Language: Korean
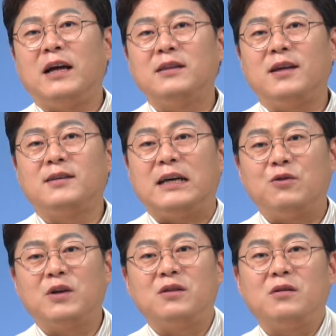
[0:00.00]
한때
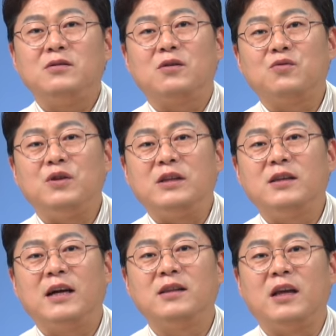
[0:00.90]
사용했던 적도
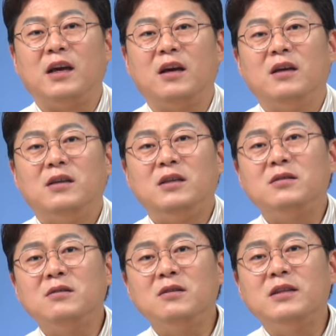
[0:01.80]
있긴 한데 이
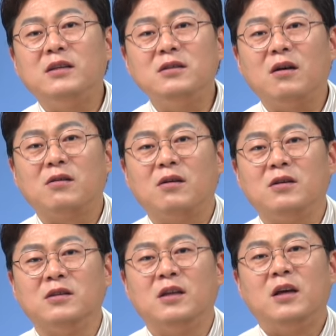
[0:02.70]
천연
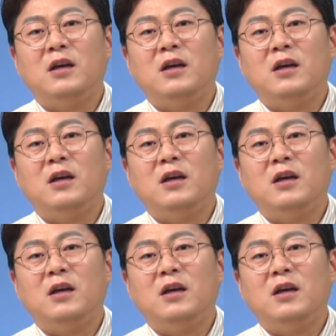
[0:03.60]
대리석은